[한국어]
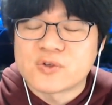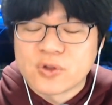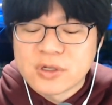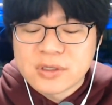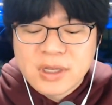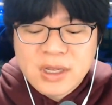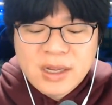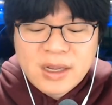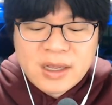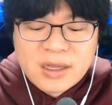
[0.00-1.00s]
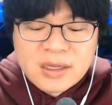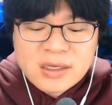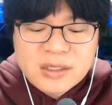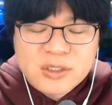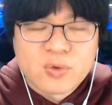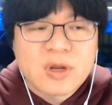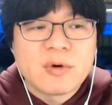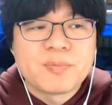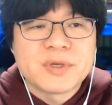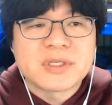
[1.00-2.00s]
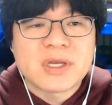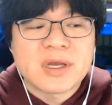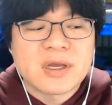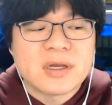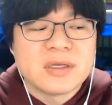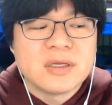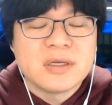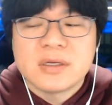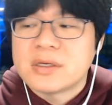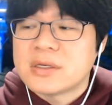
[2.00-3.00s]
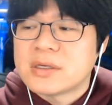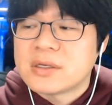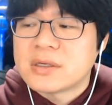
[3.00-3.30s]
저는 이 지노래 버핏의 이